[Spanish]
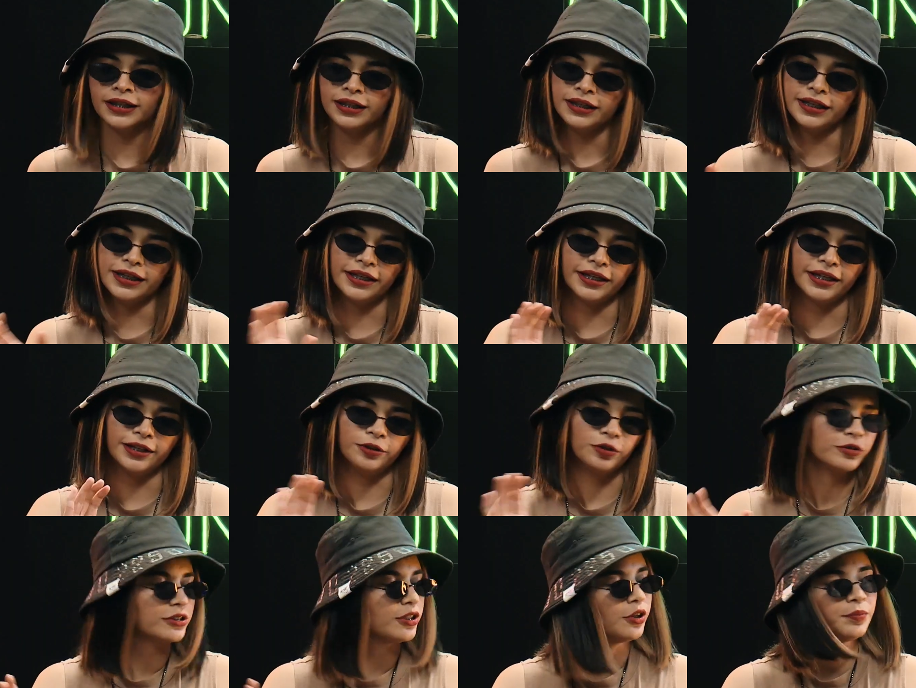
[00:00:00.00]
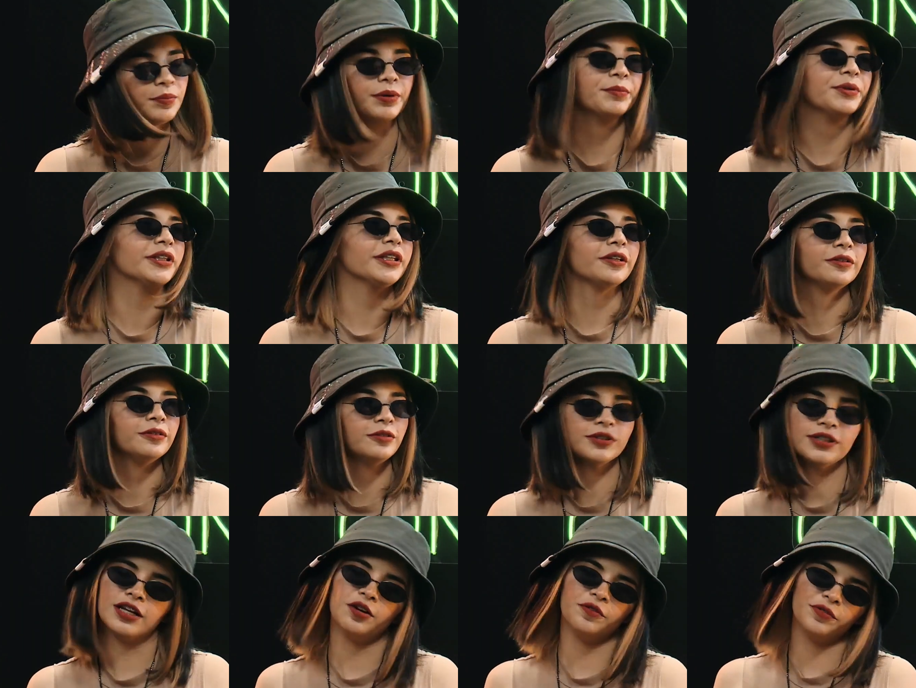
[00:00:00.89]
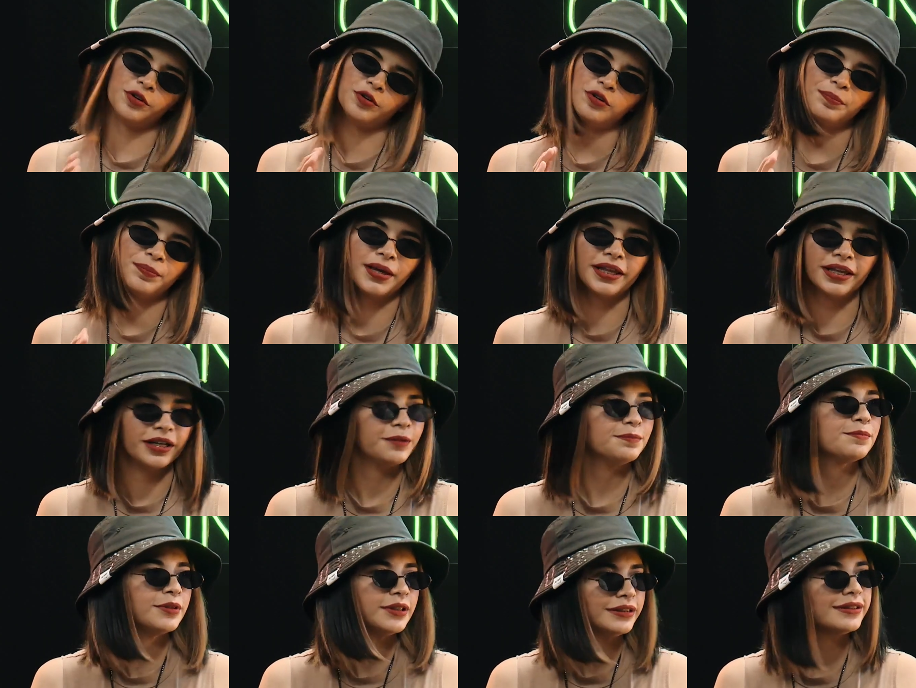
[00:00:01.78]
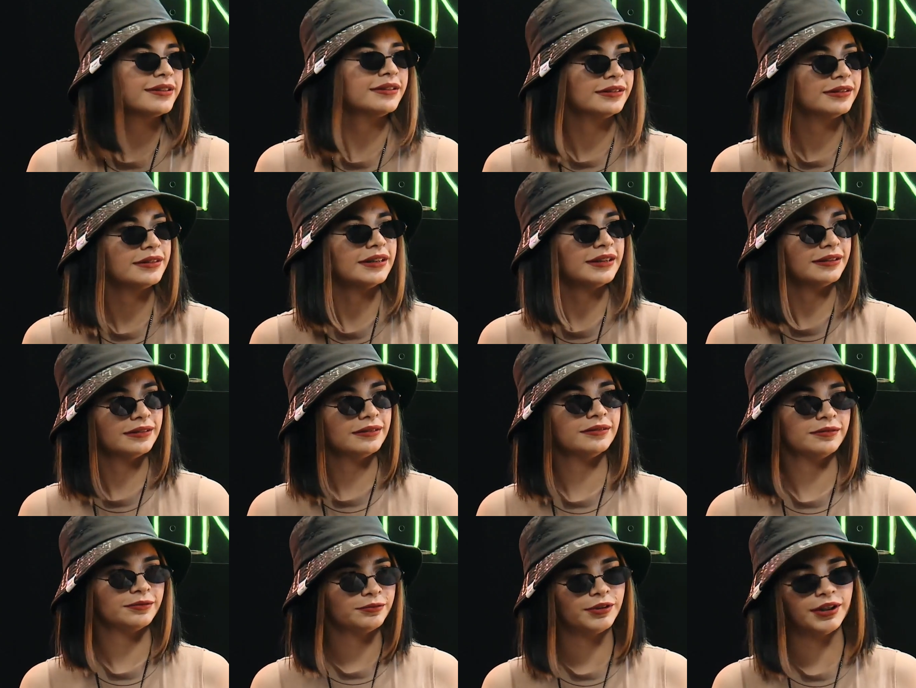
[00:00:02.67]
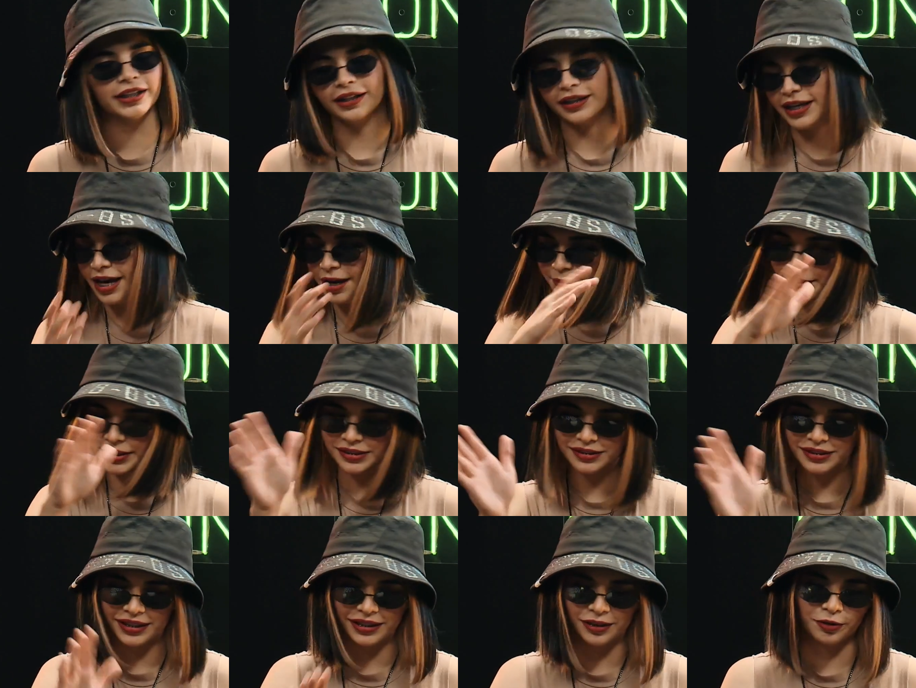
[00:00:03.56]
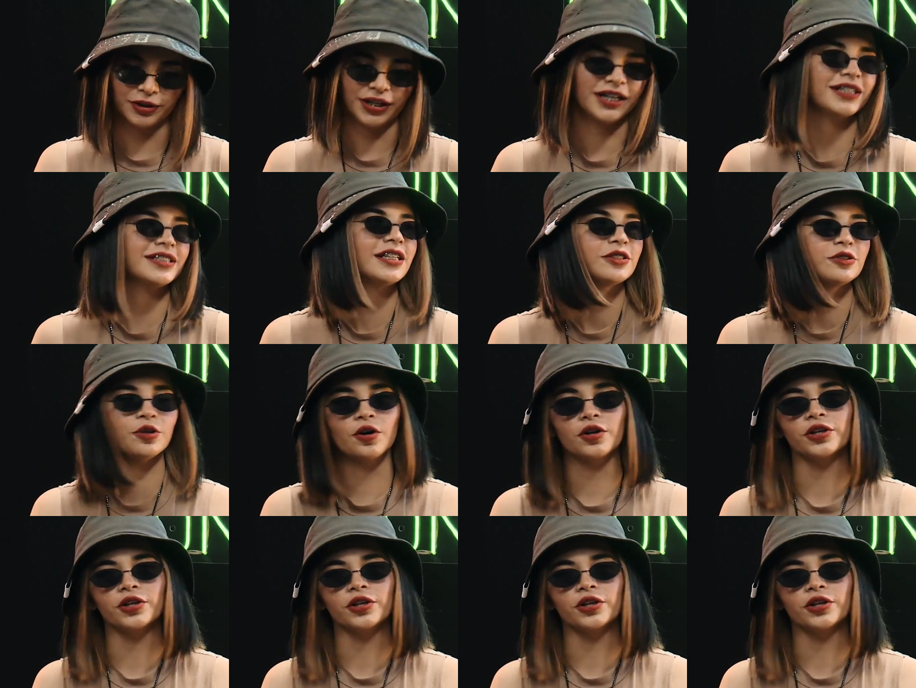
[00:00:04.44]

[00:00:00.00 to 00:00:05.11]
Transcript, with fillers: eh, no se lo permitieron. O sea, no fue culpa de él, pues. Ok, va, va. Fue ya más de organización